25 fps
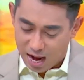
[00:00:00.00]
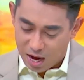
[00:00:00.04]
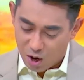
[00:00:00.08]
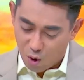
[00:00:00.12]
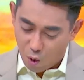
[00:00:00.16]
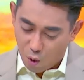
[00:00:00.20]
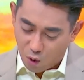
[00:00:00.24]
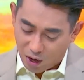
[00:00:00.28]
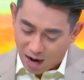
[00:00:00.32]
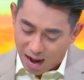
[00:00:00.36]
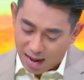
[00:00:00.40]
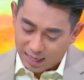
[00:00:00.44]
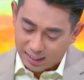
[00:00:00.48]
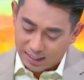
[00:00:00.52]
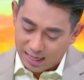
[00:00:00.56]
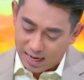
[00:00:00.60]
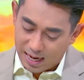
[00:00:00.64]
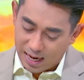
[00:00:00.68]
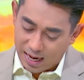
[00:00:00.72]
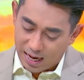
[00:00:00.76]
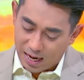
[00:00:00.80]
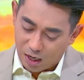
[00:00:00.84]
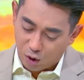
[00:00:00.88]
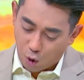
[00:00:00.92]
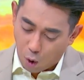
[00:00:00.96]
ในโอกาส
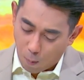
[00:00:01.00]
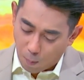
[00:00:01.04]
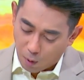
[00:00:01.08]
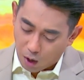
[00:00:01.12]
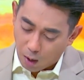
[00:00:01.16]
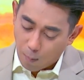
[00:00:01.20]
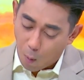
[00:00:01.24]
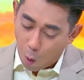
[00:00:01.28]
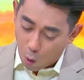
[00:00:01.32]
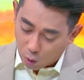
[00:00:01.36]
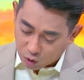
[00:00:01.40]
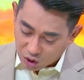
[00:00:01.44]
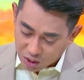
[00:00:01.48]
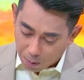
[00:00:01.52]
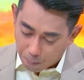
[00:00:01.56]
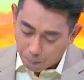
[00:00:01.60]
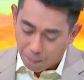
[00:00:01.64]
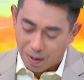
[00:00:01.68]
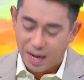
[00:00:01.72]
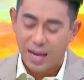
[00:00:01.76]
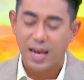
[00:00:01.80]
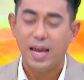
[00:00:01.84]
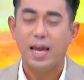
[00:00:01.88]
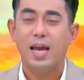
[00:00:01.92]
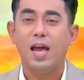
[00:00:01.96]
ที่ครบรอบ
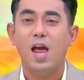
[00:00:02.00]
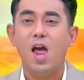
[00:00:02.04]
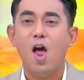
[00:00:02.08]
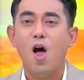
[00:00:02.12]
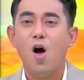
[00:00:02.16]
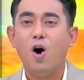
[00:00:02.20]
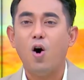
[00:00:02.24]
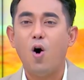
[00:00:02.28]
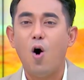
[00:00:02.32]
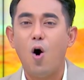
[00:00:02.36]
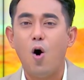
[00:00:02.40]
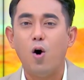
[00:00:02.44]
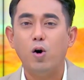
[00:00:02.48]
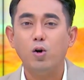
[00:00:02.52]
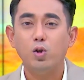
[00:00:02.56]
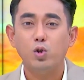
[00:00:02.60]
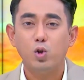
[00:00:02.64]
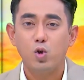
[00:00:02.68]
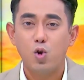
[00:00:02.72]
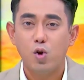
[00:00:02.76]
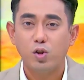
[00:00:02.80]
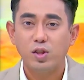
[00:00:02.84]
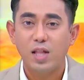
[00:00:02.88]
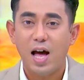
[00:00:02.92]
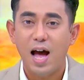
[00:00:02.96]
60 ปีของ
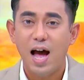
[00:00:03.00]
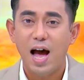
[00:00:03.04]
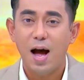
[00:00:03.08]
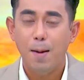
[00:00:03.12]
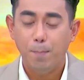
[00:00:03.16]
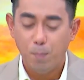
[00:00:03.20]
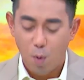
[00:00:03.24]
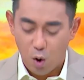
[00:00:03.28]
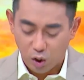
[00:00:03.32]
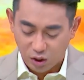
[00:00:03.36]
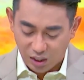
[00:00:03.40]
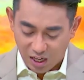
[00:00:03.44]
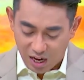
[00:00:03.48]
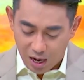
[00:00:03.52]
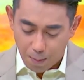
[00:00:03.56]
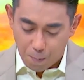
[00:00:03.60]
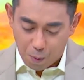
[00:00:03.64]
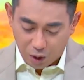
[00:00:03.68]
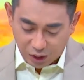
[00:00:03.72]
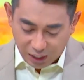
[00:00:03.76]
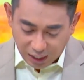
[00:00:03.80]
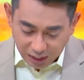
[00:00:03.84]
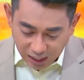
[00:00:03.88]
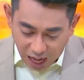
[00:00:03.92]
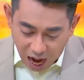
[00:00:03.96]
t o y ยต้าบอเตอร์
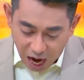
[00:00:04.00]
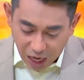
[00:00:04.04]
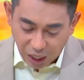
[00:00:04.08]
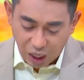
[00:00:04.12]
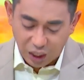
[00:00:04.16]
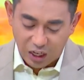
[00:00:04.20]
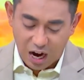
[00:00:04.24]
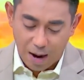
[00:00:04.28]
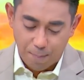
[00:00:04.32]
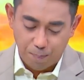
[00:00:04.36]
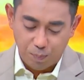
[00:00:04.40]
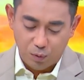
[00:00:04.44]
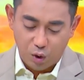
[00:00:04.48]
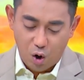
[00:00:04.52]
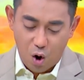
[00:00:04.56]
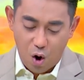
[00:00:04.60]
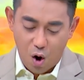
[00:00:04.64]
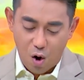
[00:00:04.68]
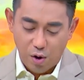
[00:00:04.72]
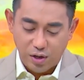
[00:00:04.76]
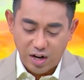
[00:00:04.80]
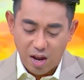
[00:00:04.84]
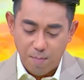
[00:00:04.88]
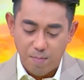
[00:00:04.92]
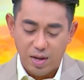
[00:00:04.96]
ประเทศไทยนะครับ ก็
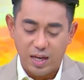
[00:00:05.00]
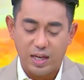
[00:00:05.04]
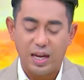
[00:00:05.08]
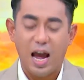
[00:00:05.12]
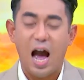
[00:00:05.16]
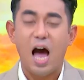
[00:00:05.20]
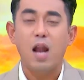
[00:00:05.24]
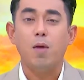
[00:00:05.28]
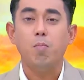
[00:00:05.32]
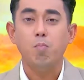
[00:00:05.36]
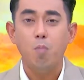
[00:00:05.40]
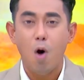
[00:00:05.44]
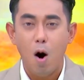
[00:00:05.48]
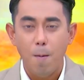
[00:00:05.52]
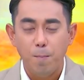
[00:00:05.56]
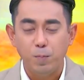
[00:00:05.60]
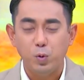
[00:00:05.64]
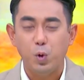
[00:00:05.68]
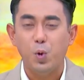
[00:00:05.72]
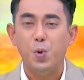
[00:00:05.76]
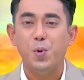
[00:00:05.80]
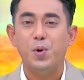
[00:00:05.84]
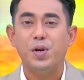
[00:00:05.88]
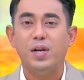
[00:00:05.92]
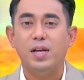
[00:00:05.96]
ได้มีการมอบ
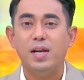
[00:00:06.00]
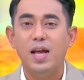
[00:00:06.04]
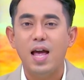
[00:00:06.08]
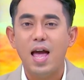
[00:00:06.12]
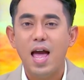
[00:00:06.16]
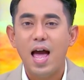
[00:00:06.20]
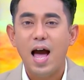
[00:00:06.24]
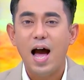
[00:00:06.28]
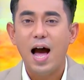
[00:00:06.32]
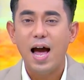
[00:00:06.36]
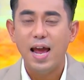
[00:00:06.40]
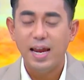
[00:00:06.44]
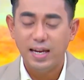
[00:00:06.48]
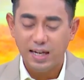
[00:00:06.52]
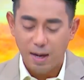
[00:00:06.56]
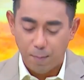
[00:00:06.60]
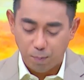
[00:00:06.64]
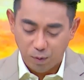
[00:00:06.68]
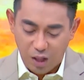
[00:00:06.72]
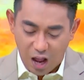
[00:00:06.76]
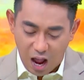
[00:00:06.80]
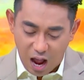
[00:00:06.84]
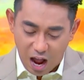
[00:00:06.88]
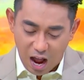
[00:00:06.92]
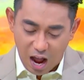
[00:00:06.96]
ทุนให้กับ
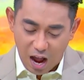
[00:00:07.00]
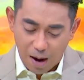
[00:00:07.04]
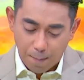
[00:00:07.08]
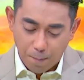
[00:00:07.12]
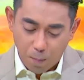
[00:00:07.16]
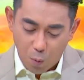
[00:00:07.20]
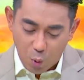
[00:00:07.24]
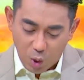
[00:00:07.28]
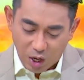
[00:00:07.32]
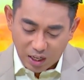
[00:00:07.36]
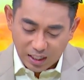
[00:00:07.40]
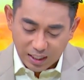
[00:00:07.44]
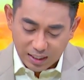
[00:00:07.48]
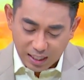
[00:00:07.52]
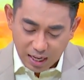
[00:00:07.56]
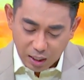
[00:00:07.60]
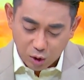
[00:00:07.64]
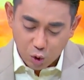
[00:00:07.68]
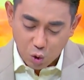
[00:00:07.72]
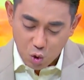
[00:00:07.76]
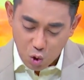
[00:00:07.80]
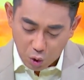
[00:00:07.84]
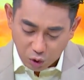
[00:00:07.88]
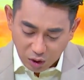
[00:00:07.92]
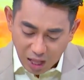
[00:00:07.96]
ทางมูลนิธิ t
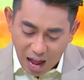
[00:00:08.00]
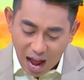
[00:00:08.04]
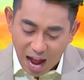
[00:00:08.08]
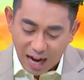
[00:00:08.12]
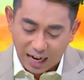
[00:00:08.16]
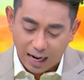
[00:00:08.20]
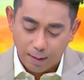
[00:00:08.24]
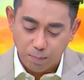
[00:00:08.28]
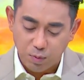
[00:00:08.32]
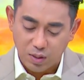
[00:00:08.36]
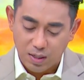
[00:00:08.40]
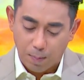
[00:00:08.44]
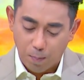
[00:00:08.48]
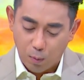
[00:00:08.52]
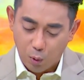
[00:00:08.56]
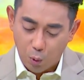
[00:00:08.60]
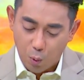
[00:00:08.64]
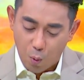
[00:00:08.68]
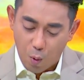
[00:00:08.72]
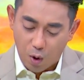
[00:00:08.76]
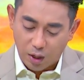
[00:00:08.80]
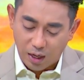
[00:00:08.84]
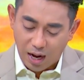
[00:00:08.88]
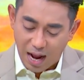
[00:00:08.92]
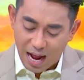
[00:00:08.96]
ตโยต้าครับจำน
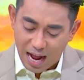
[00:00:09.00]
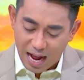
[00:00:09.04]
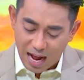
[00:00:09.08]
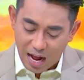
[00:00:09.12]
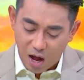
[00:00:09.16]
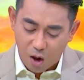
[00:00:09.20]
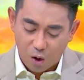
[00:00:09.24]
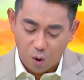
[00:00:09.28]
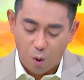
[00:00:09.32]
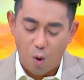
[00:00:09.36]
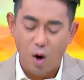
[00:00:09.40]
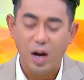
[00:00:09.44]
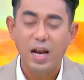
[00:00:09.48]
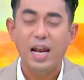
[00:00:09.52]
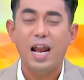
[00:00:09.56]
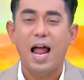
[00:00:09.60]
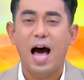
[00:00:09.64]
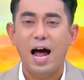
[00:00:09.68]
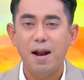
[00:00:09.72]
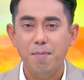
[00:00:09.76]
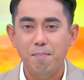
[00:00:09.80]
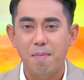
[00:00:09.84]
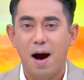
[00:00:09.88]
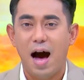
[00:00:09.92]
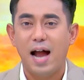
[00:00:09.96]
วน 500
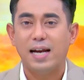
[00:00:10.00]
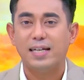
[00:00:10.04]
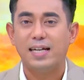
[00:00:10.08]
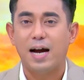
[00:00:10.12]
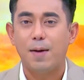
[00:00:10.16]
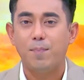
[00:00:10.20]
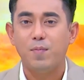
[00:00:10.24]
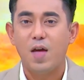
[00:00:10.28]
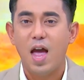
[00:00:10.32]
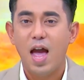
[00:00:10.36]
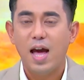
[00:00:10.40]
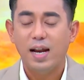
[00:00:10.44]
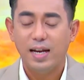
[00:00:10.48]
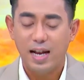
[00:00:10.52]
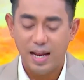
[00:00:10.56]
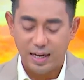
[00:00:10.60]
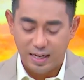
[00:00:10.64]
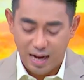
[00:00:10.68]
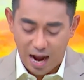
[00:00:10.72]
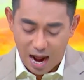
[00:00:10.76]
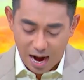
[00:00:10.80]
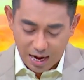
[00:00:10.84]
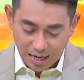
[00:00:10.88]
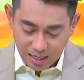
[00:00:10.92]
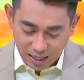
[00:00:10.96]
ล้านบาทครับใน
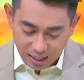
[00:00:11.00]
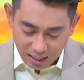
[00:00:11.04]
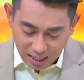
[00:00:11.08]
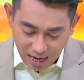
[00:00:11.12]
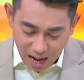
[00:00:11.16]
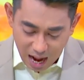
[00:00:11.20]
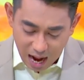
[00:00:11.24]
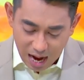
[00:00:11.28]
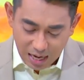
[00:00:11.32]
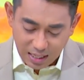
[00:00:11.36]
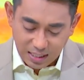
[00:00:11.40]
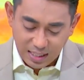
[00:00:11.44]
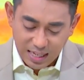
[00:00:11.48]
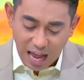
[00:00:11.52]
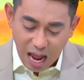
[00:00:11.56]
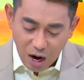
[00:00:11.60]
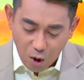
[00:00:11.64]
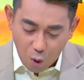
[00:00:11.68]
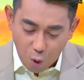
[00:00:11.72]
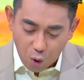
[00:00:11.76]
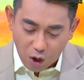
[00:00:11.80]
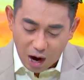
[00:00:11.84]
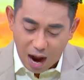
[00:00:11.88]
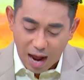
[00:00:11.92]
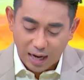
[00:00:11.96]
การเดินหน้าสร้าง
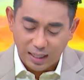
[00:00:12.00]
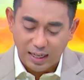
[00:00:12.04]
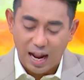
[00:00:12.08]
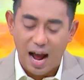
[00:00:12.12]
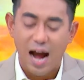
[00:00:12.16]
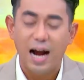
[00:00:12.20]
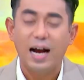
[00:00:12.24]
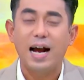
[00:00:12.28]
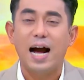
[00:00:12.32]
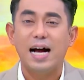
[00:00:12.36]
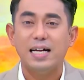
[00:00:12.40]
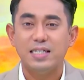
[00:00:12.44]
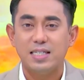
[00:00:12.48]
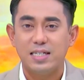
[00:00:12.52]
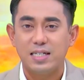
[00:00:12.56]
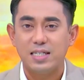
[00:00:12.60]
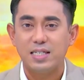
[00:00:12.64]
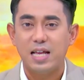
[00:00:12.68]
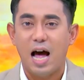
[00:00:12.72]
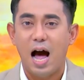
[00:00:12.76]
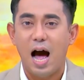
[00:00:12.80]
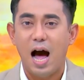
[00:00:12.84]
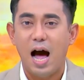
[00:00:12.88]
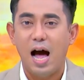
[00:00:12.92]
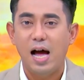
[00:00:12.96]
โอกาสทางการศึก
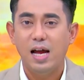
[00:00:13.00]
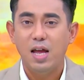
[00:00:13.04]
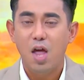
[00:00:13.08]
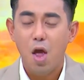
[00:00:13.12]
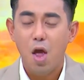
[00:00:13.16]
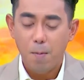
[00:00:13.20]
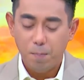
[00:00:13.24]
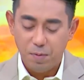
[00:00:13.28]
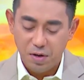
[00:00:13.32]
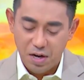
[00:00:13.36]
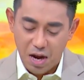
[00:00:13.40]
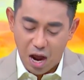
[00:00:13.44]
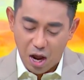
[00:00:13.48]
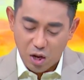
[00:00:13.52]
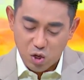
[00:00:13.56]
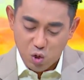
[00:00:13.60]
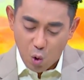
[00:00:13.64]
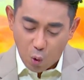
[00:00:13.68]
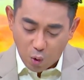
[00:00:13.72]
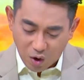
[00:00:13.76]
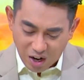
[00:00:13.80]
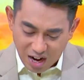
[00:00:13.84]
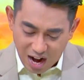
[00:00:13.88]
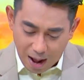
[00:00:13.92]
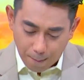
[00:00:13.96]
ษาเพื่อ
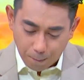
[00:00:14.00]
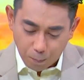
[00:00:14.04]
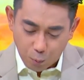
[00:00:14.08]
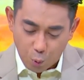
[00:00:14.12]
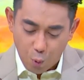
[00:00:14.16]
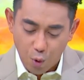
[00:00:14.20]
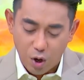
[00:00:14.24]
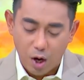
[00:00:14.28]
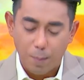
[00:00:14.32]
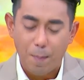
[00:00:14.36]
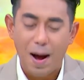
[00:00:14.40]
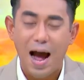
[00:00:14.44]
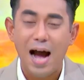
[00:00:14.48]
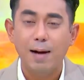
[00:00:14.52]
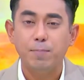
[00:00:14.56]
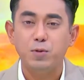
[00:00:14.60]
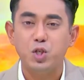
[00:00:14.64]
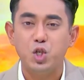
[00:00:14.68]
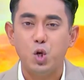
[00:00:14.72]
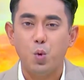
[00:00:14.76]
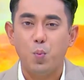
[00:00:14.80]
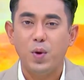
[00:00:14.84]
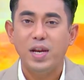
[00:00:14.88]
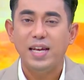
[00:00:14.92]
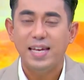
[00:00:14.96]
ยกระดับคุณภาพ
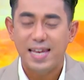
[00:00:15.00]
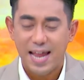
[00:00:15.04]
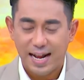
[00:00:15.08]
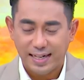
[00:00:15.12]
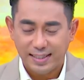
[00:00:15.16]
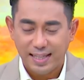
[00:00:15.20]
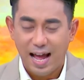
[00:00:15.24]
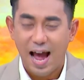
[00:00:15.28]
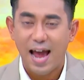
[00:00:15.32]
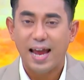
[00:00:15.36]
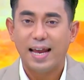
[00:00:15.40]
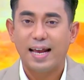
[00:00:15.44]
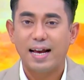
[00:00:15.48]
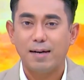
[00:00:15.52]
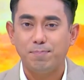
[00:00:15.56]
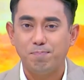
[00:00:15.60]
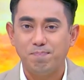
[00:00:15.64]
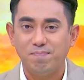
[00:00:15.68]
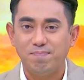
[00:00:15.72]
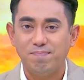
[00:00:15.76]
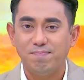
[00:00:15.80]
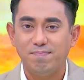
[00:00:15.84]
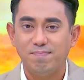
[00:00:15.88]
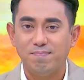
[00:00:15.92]
ชีวิตเด็กไทยครับ